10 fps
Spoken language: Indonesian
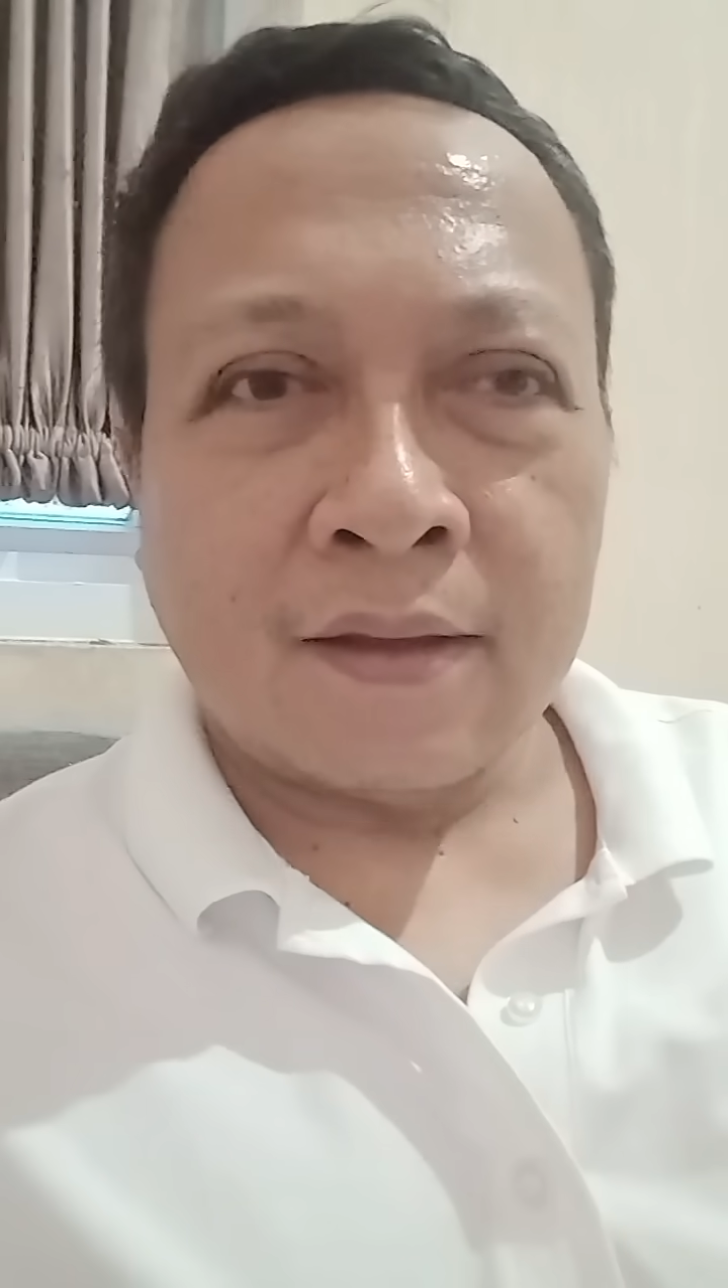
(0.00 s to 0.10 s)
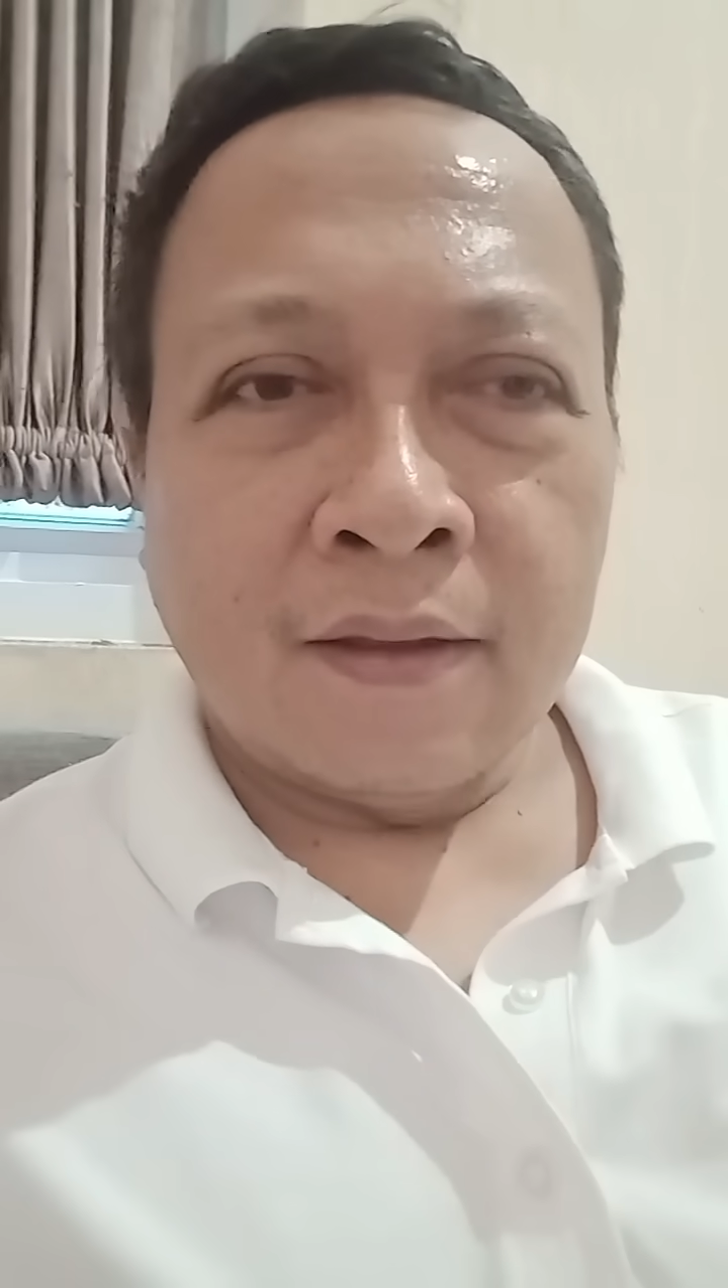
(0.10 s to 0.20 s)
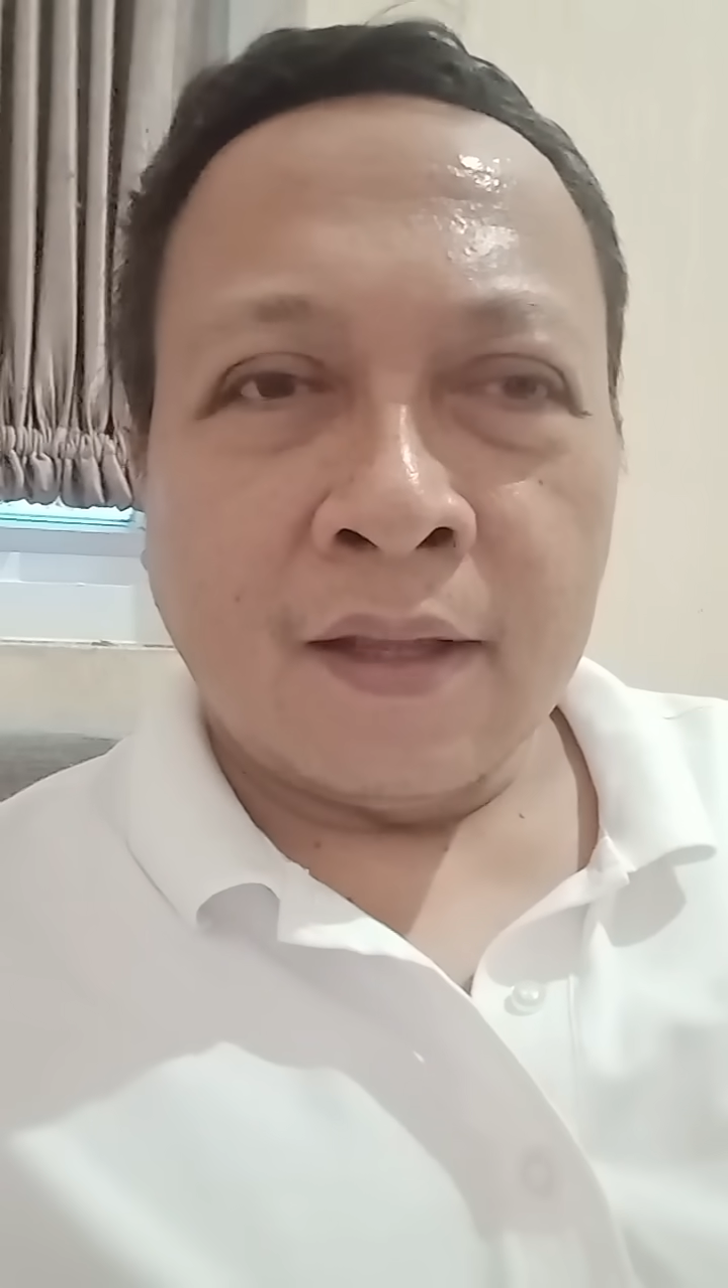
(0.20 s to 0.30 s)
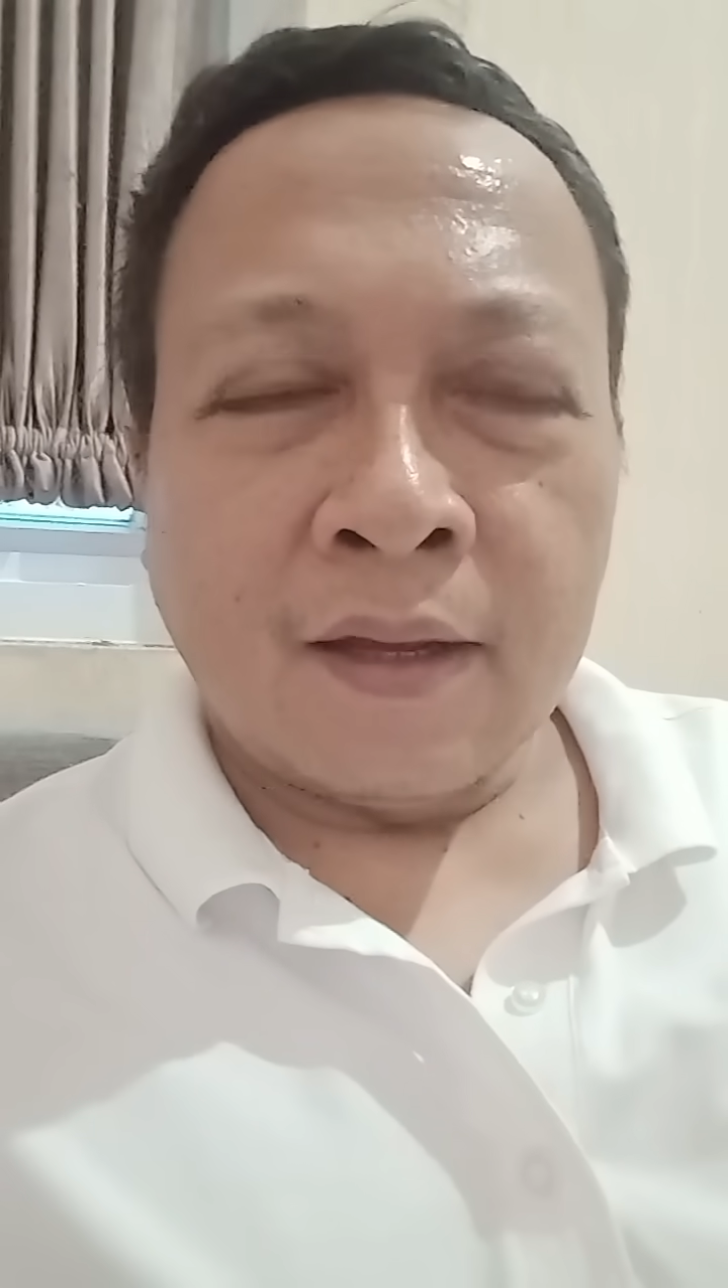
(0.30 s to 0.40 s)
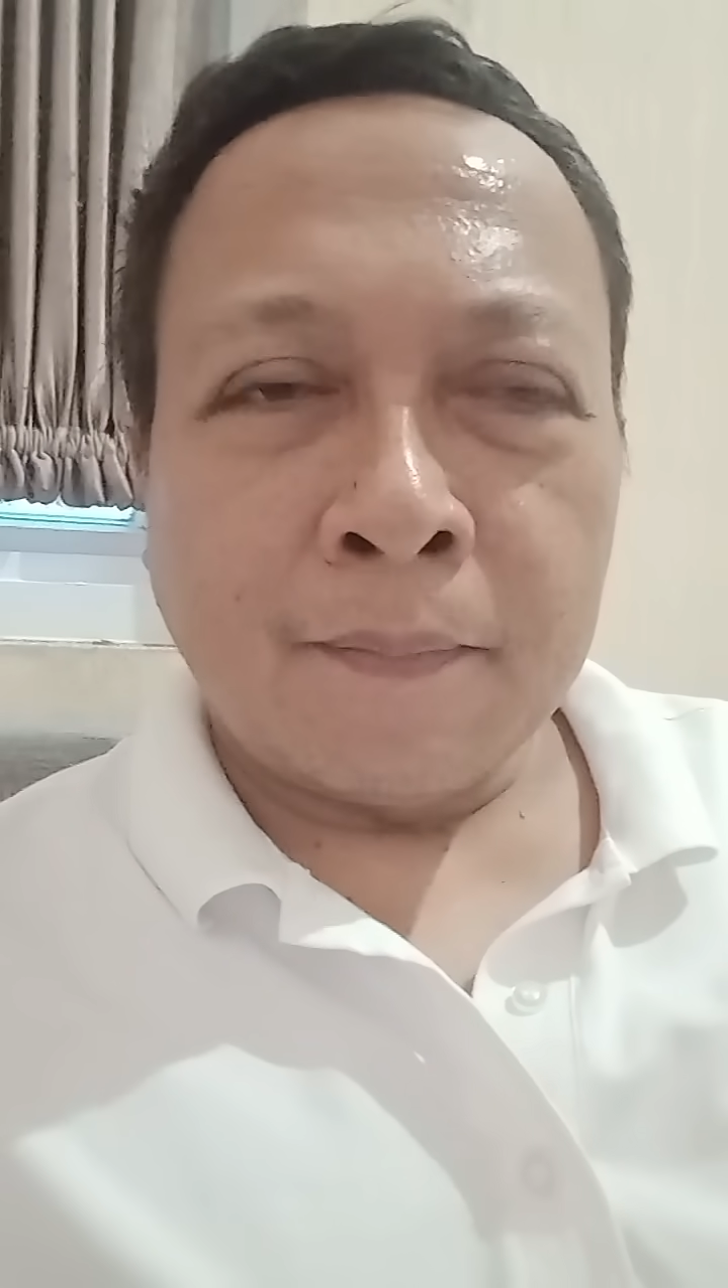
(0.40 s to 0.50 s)

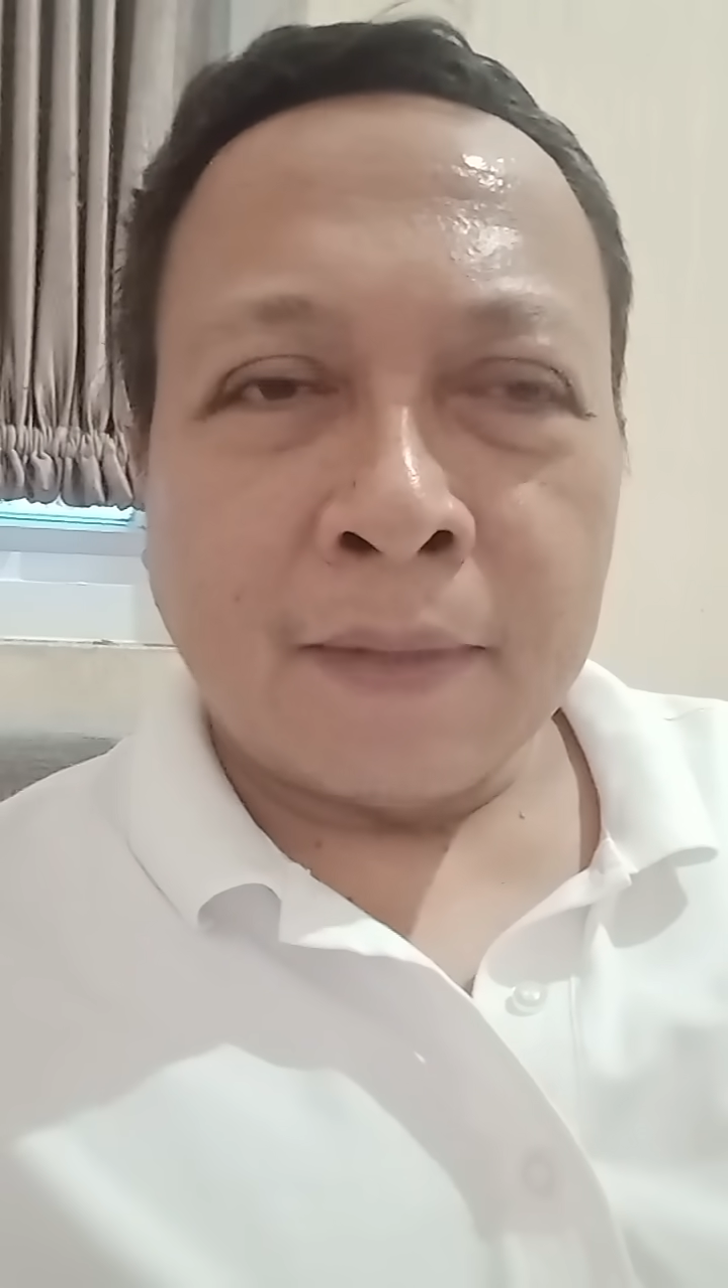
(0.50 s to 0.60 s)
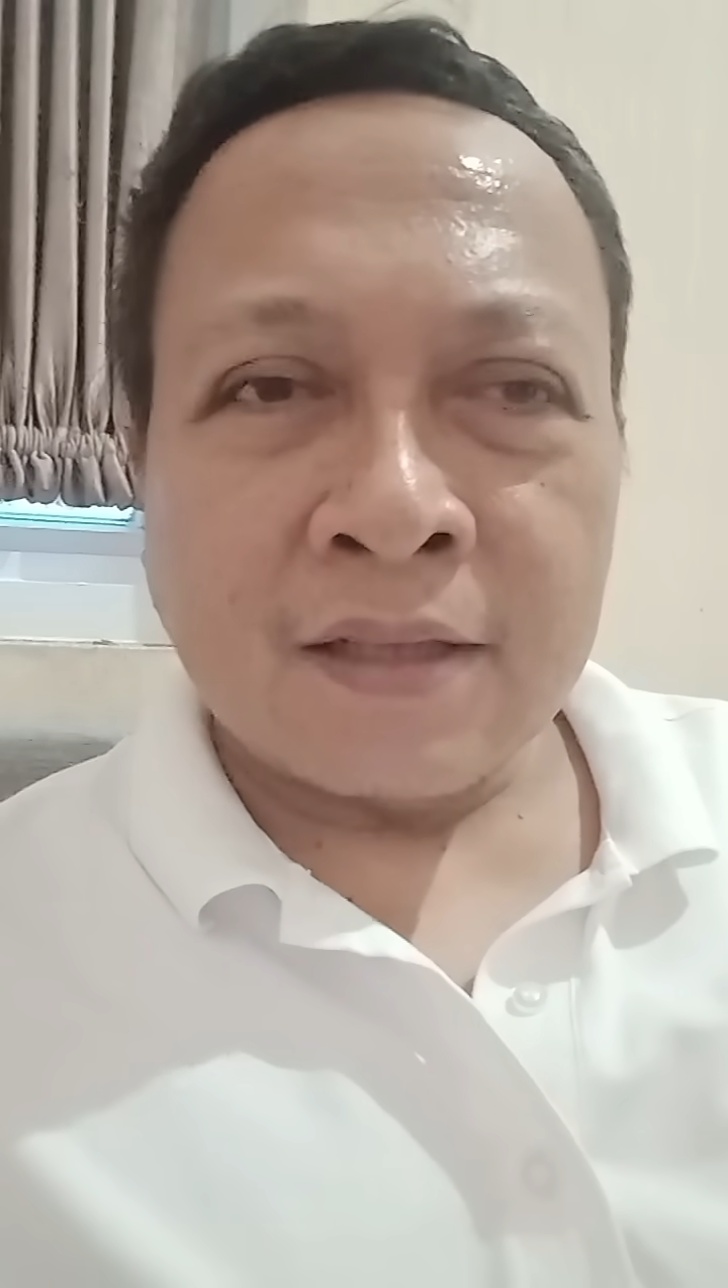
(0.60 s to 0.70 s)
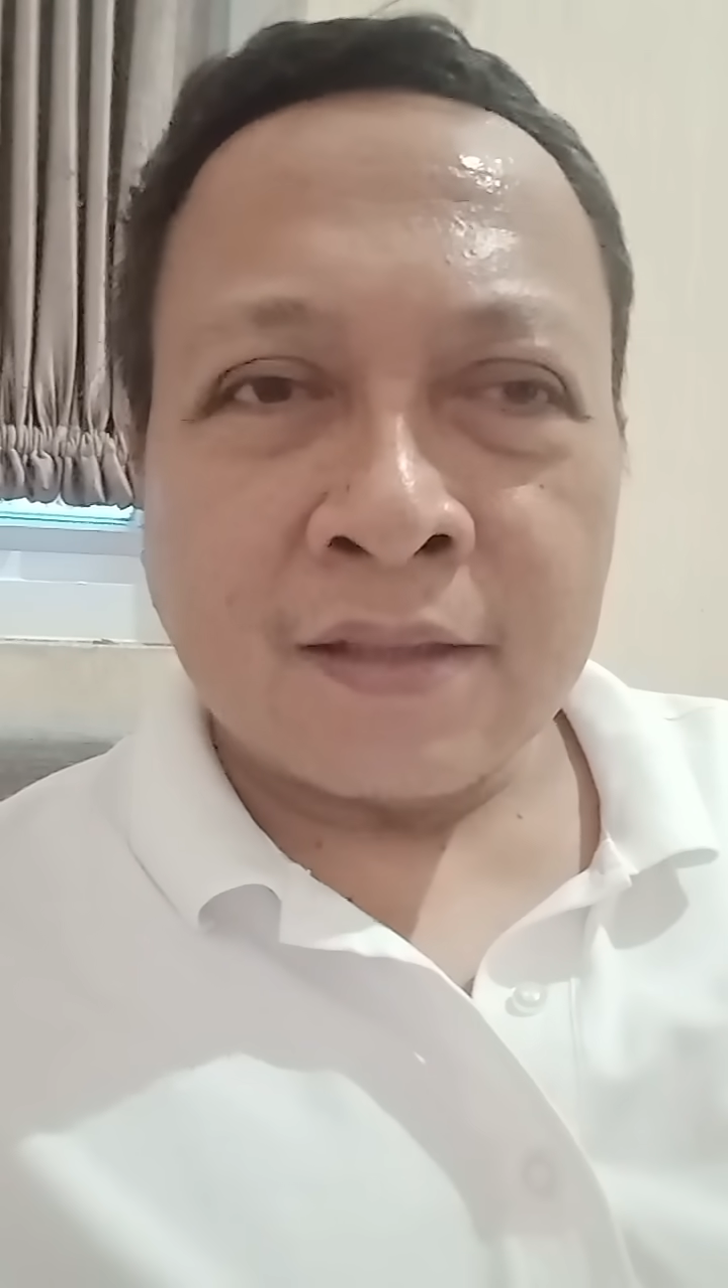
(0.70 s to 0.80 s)
yang pada